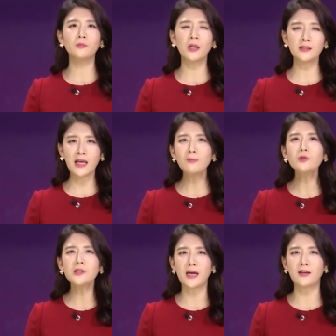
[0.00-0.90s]
한
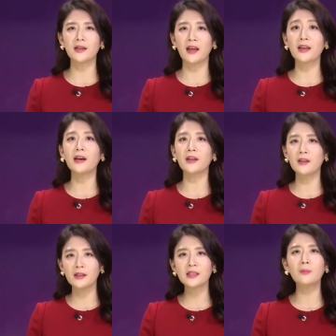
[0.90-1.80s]
세문장을 얘기해야 되는
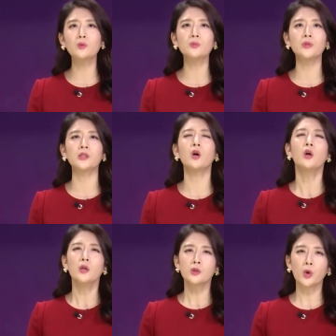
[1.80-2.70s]
이 3부분에서
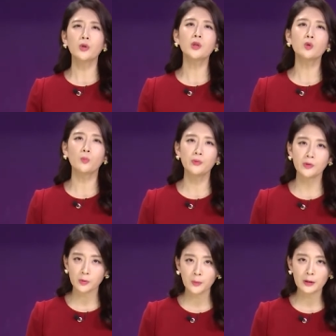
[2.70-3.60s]
절대 높은
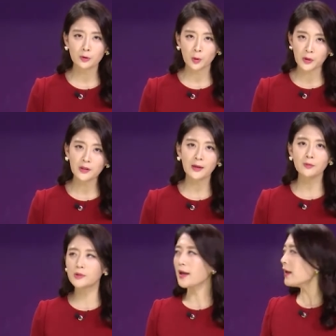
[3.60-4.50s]
점수를 받을 수 없기
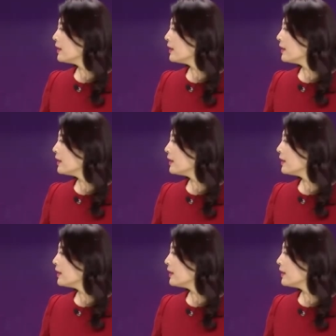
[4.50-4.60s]
때문에